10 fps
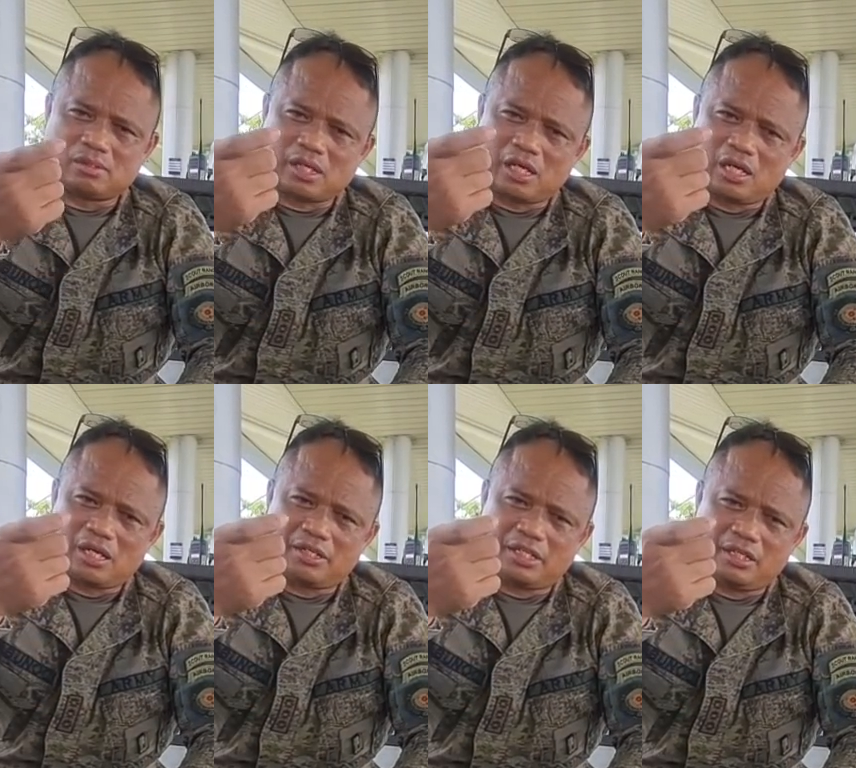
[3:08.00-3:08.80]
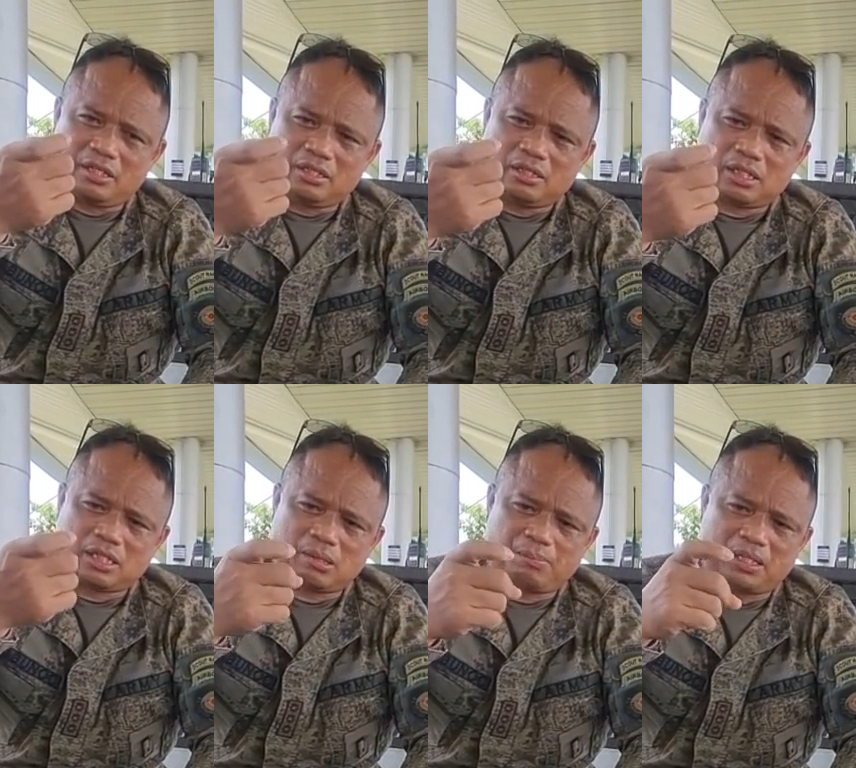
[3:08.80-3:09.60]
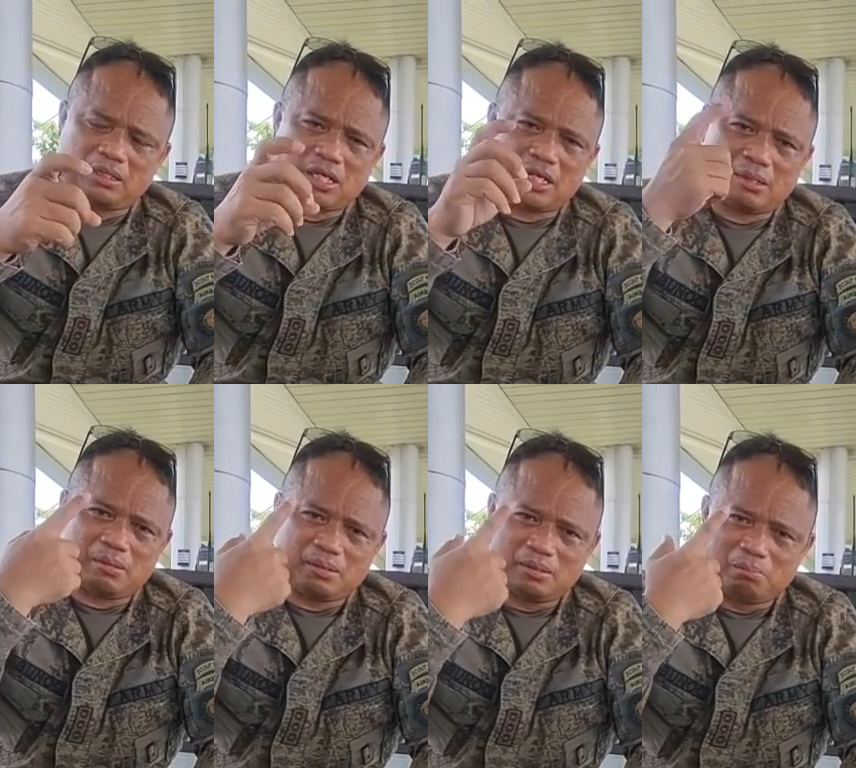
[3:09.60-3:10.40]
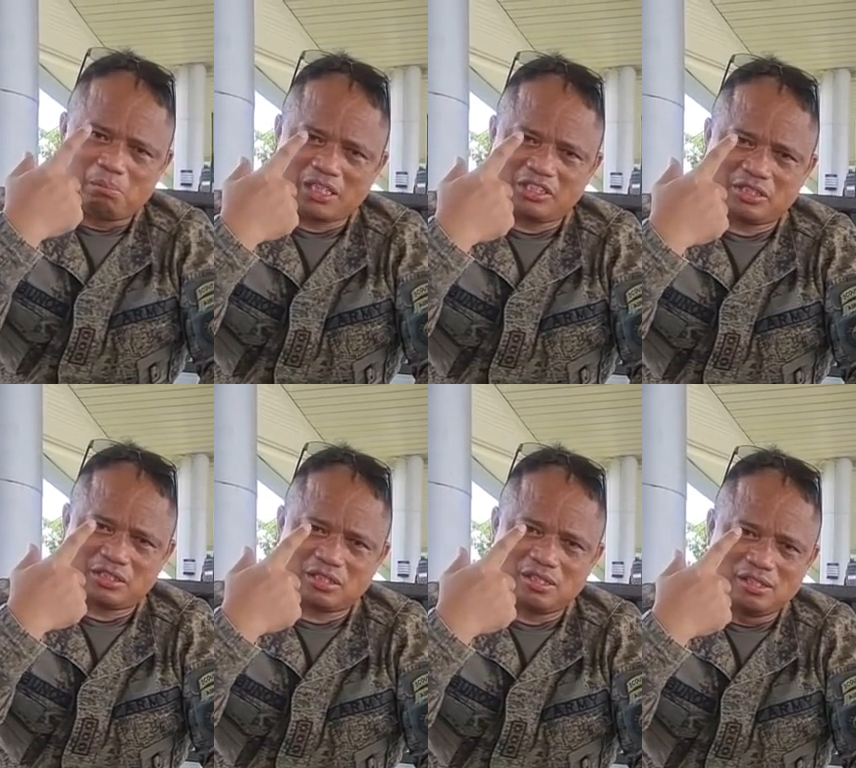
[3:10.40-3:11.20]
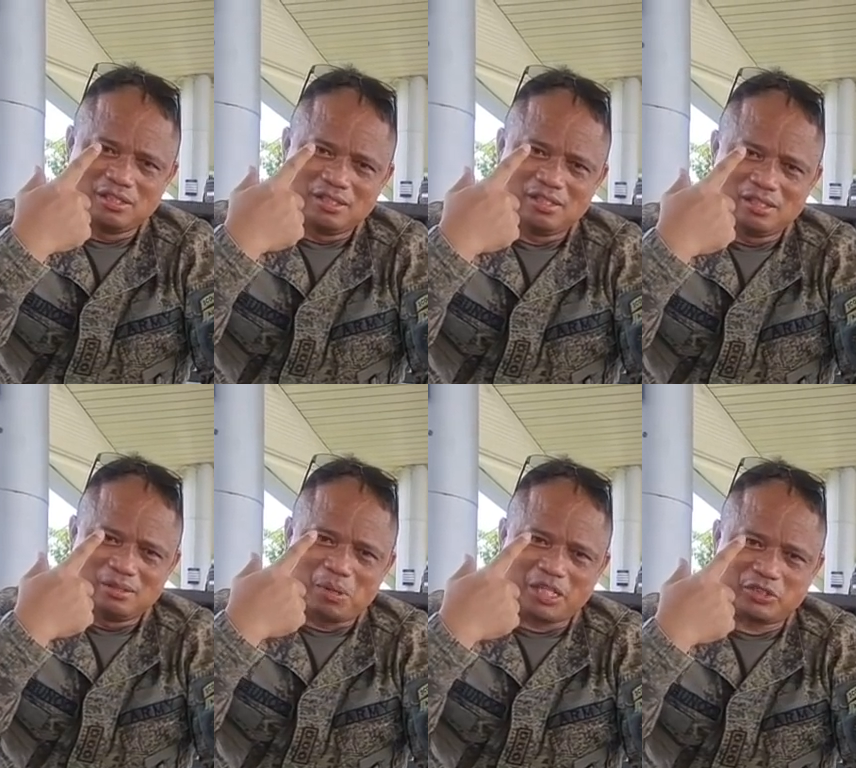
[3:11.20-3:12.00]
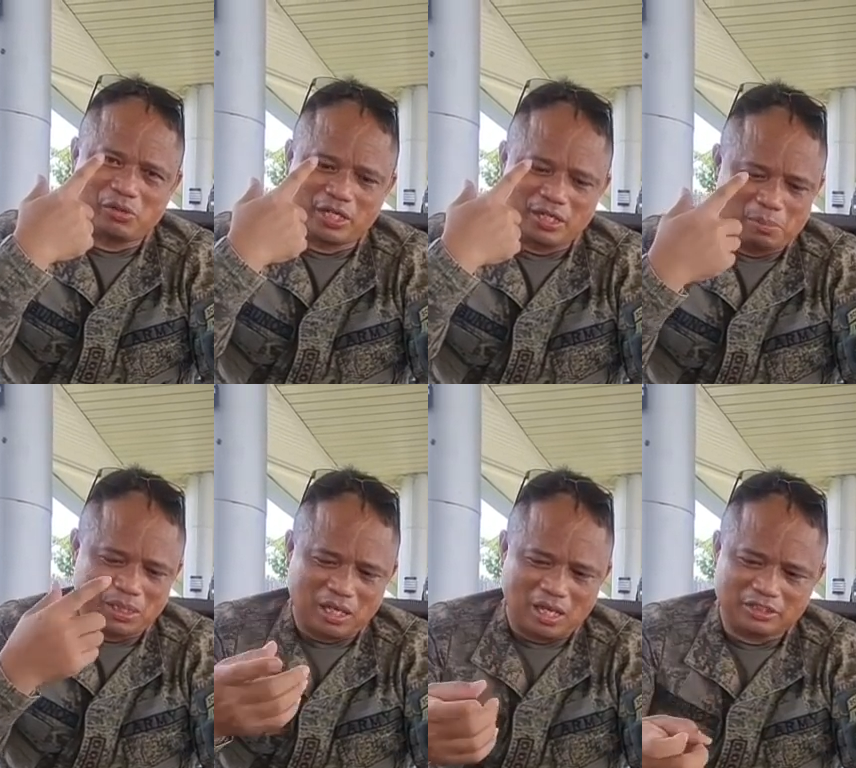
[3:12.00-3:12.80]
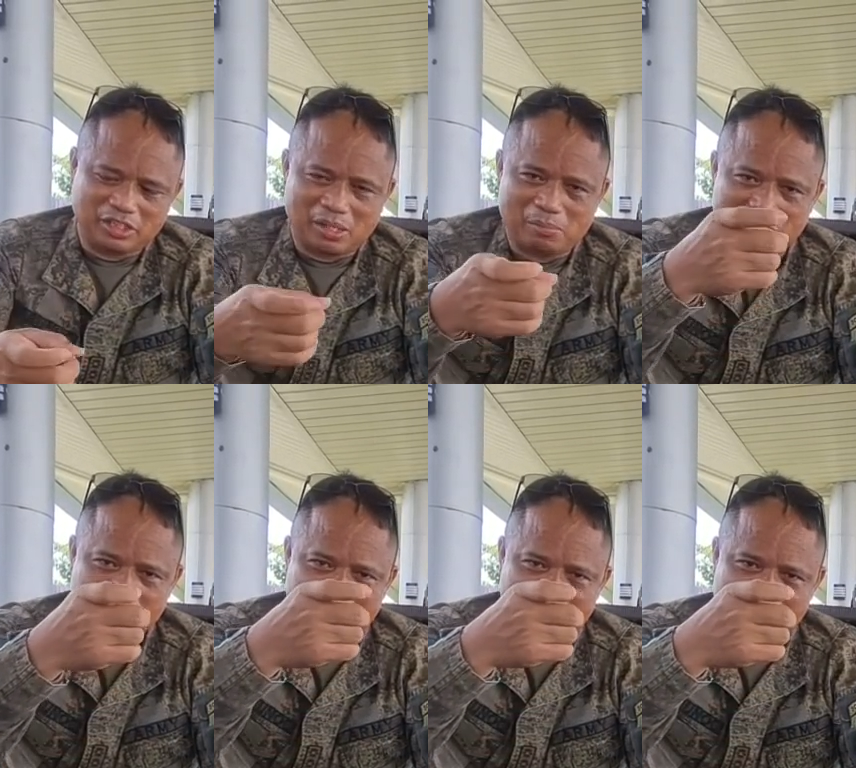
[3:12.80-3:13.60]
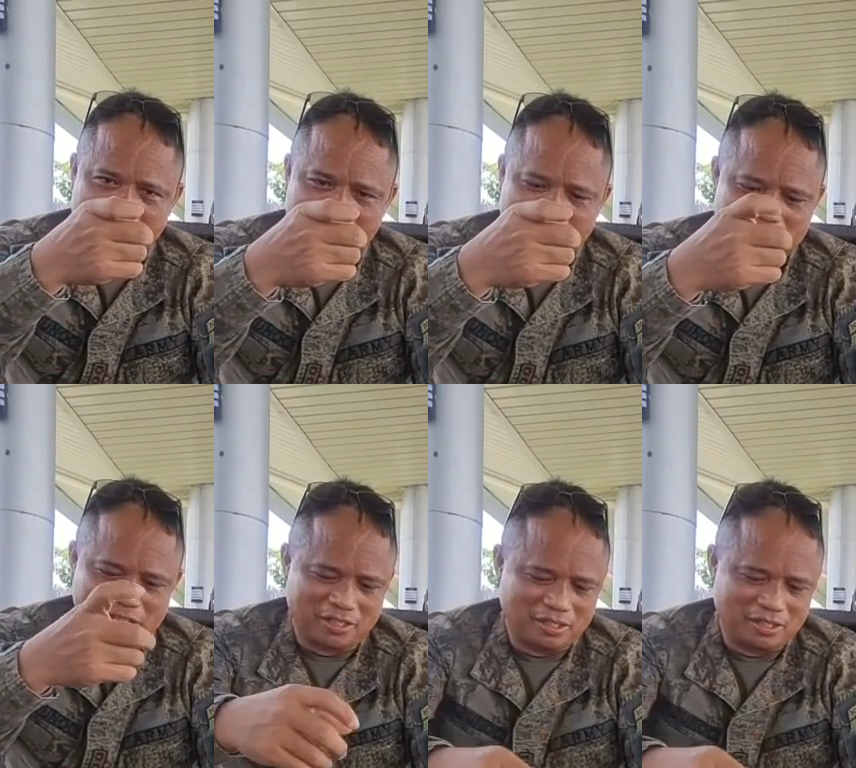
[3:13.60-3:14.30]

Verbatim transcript: kailangan din katapat ay match match grade na mata at saka match grade na trigger